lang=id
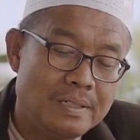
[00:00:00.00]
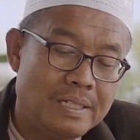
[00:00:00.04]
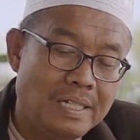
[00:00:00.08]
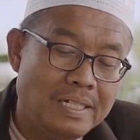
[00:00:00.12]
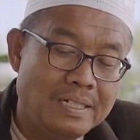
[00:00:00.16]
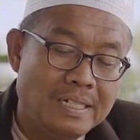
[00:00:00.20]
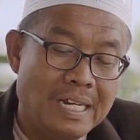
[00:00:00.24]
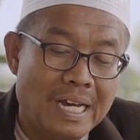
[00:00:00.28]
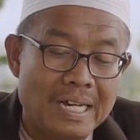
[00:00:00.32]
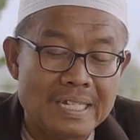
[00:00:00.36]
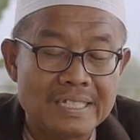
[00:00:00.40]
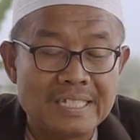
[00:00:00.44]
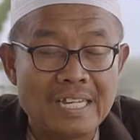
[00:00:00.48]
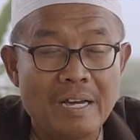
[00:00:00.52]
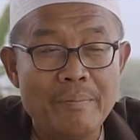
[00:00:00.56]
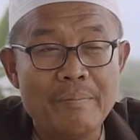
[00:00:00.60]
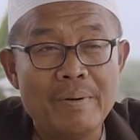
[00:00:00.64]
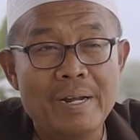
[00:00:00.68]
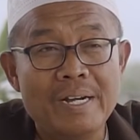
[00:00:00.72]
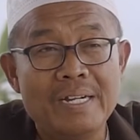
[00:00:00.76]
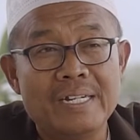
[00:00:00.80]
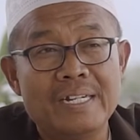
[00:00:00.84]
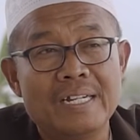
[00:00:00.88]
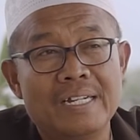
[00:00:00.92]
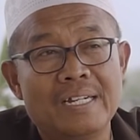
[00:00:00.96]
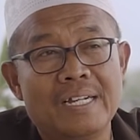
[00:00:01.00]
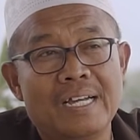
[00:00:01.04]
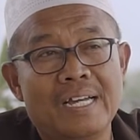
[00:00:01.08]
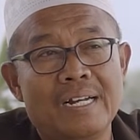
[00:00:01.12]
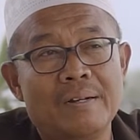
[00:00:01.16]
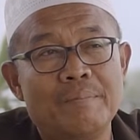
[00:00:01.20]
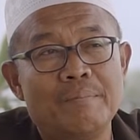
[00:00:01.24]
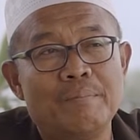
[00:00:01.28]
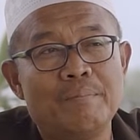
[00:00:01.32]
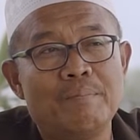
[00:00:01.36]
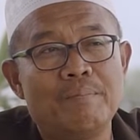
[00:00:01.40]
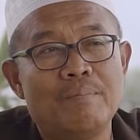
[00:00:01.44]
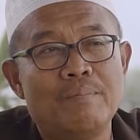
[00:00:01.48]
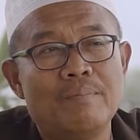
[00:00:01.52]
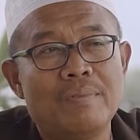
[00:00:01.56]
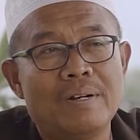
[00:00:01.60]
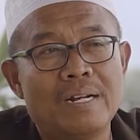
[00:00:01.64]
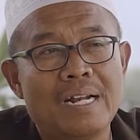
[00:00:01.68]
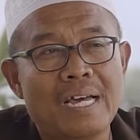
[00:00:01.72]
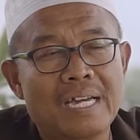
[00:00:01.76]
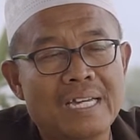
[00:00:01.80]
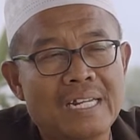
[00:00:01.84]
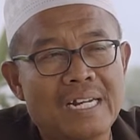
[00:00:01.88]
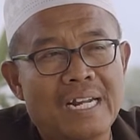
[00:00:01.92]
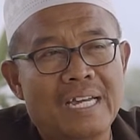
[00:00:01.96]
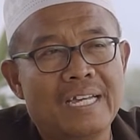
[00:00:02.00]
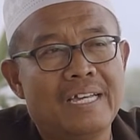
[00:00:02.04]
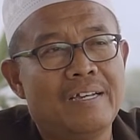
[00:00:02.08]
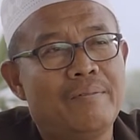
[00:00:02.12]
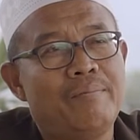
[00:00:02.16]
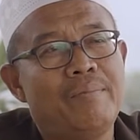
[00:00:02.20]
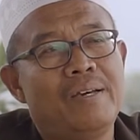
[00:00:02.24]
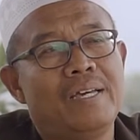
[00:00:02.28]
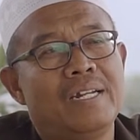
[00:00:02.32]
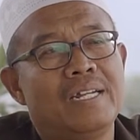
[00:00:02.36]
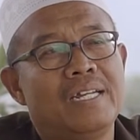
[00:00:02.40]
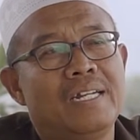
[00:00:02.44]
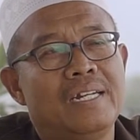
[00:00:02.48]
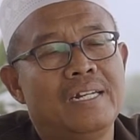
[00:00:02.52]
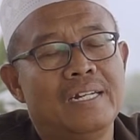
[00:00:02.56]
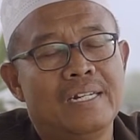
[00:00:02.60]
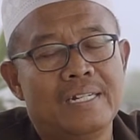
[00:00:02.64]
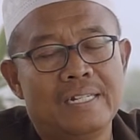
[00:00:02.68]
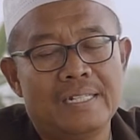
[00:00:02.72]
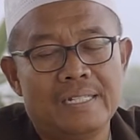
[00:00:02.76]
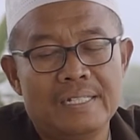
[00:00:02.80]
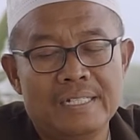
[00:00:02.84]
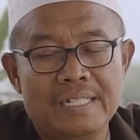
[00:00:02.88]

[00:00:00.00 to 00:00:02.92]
tidak sama dengan laki-laki kemarin